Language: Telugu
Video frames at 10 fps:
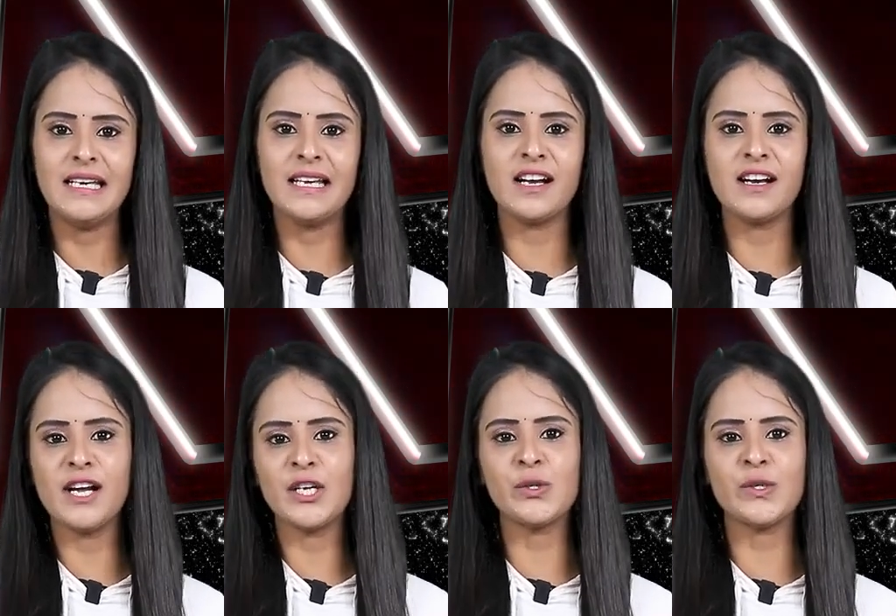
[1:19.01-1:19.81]
ఈ
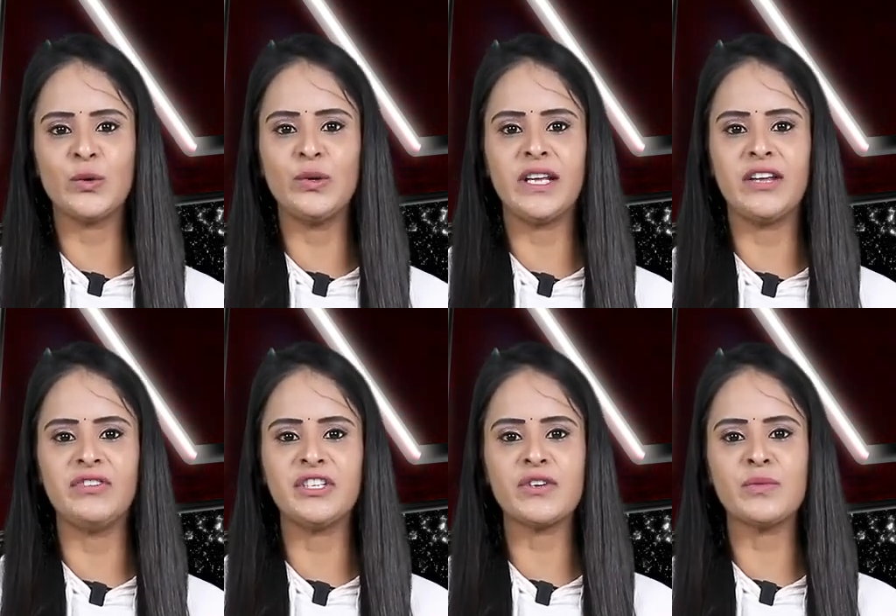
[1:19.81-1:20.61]
రకంగా చూసుకుంటే
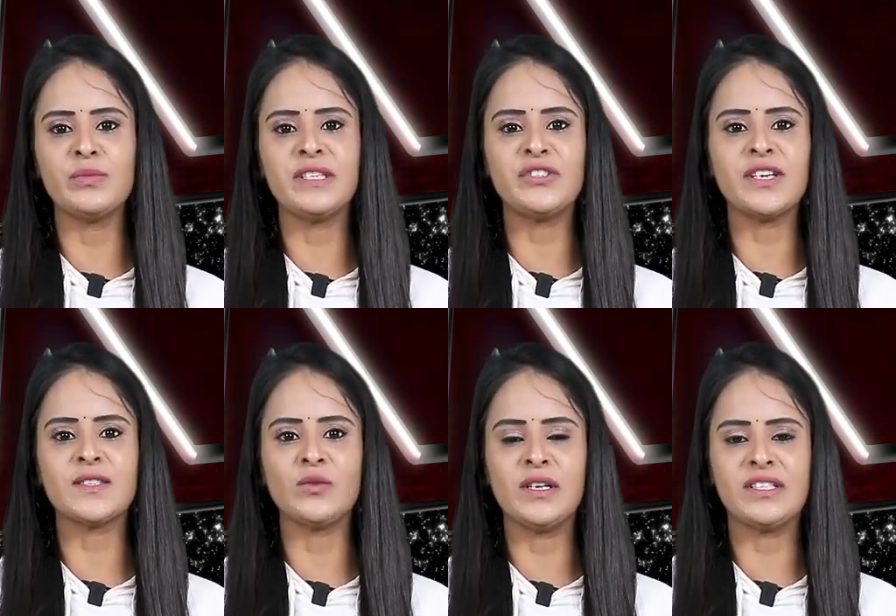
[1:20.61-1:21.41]
విశ్వక్ మిస్
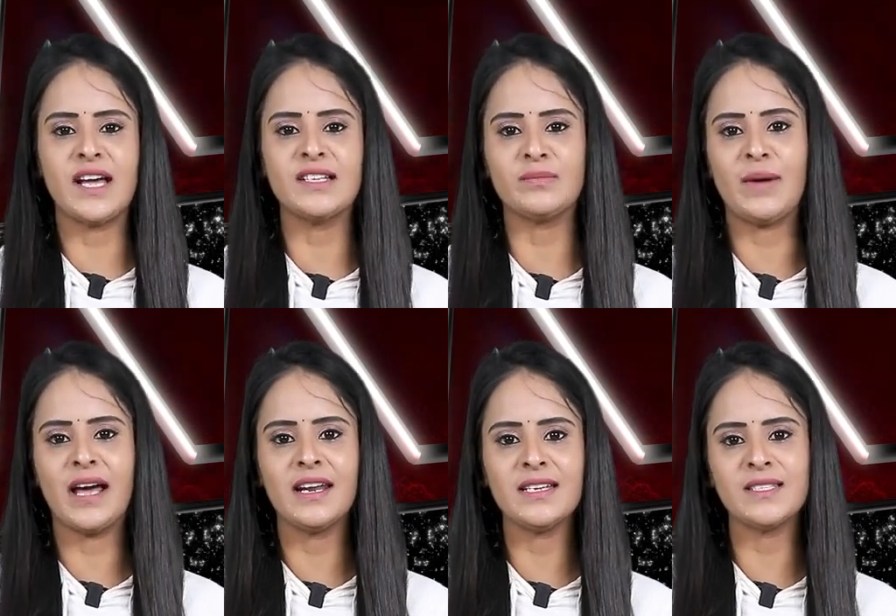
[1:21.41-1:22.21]
చేసుకున్న ఛాన్స్
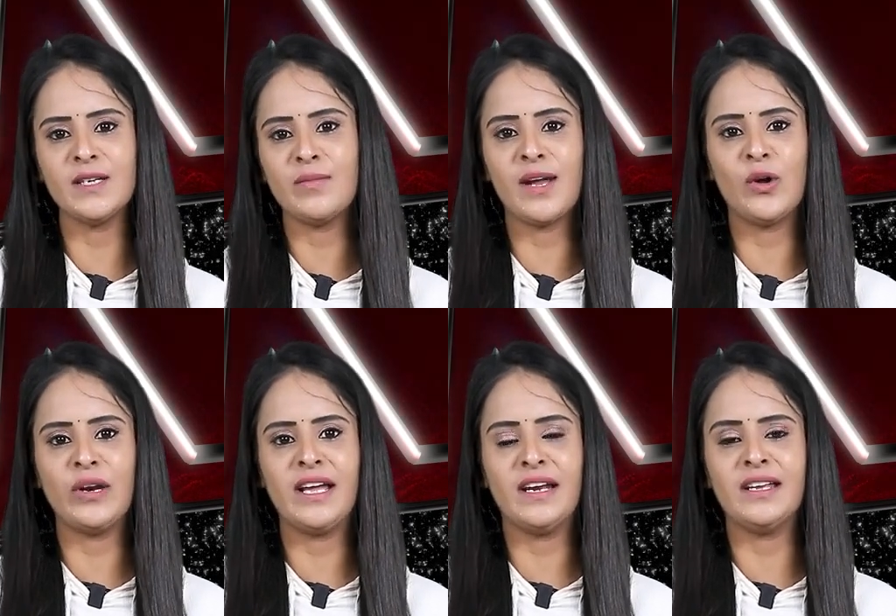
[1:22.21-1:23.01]
బాలయ్య
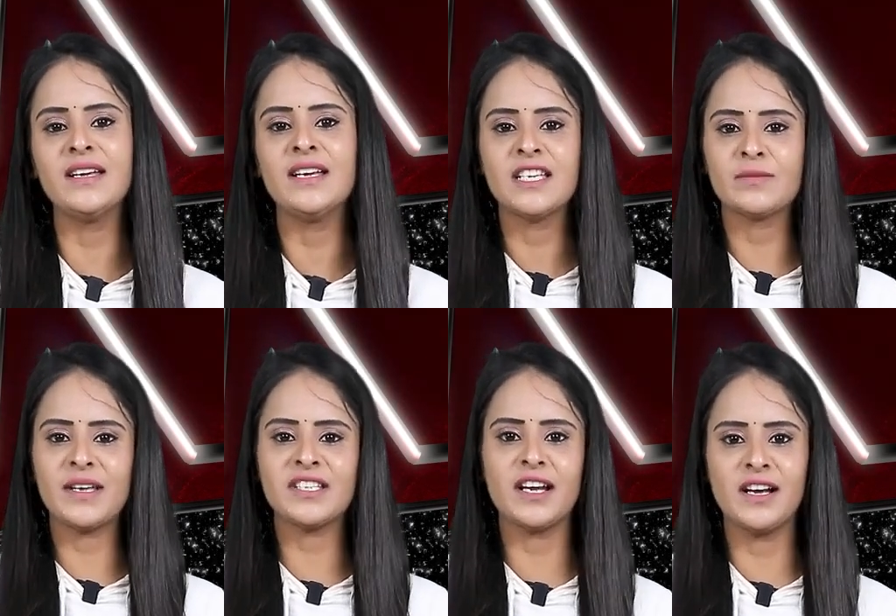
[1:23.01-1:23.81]
సినిమాలోనే అని
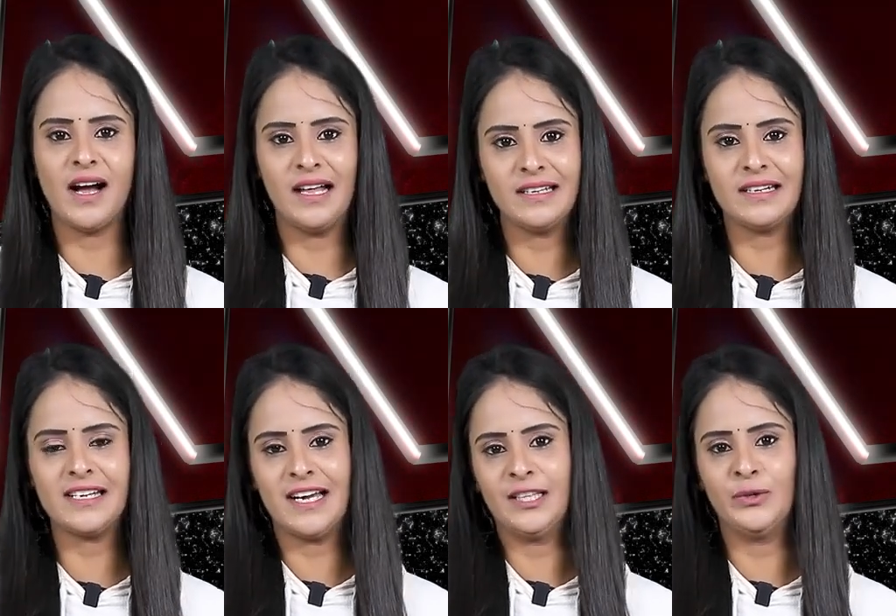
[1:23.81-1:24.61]
స్పష్టంగా
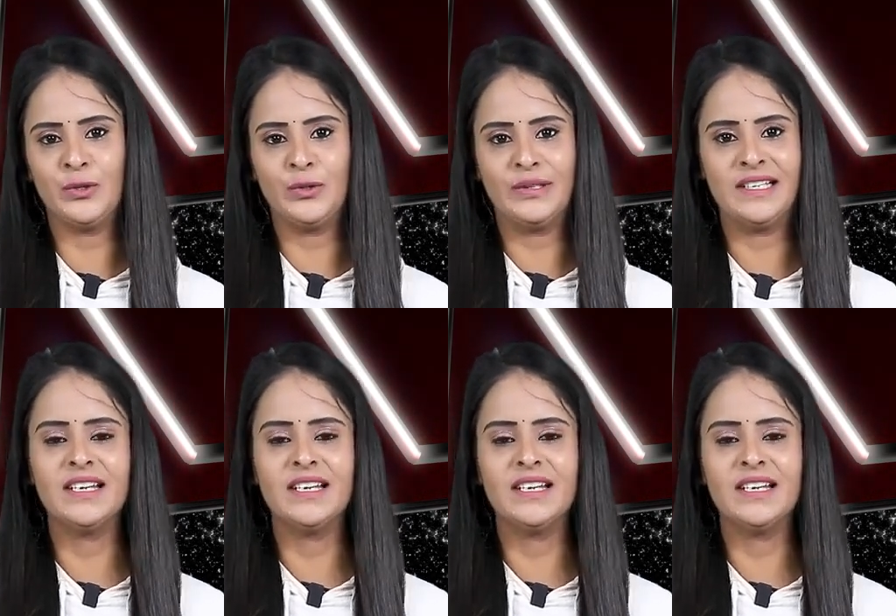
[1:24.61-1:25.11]
అందరికీ అర్థమవుతుంది